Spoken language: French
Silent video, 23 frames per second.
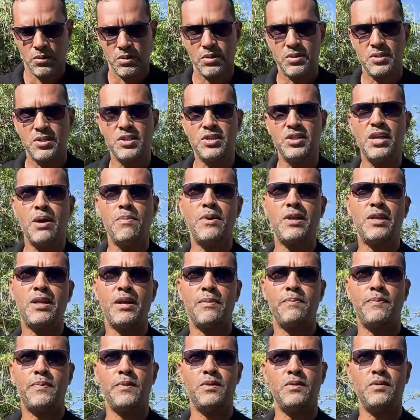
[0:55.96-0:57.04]
Sixième
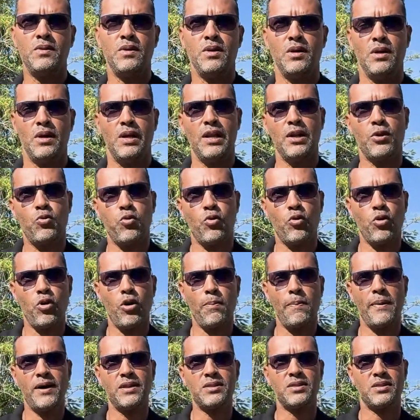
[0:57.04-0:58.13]
étape, les coureurs
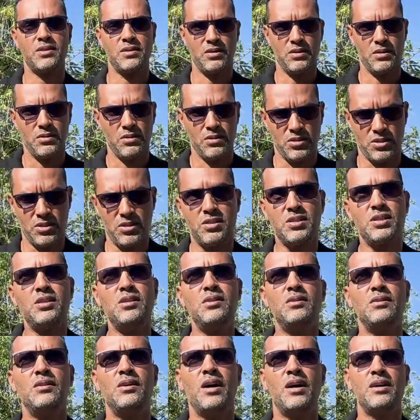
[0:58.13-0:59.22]
partent ici,
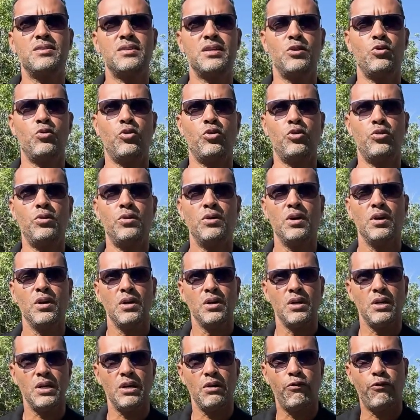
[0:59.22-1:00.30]
à Saint-Laurent.
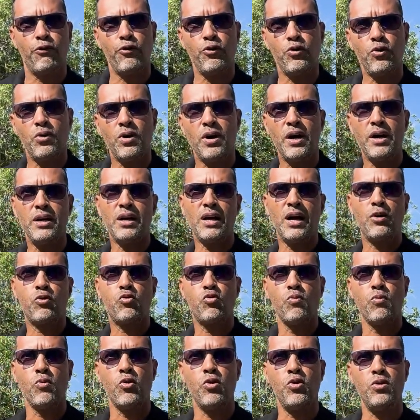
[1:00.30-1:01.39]
Ils vont à
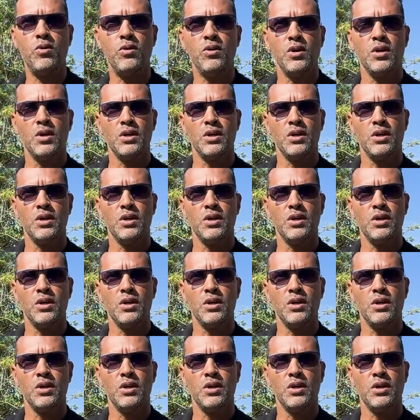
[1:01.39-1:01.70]
Irakubo.